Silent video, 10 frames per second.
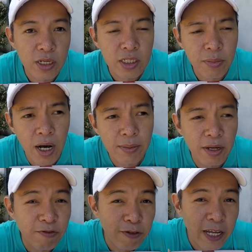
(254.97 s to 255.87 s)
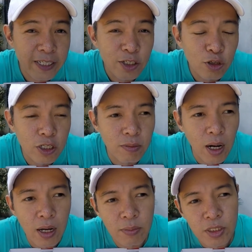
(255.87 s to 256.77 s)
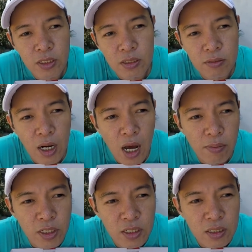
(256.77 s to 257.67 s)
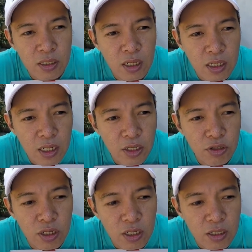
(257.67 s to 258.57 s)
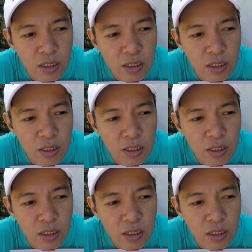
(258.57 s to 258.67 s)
Kasi baka naman i-flood nyo, di ba? I mean, maraming ganun eh.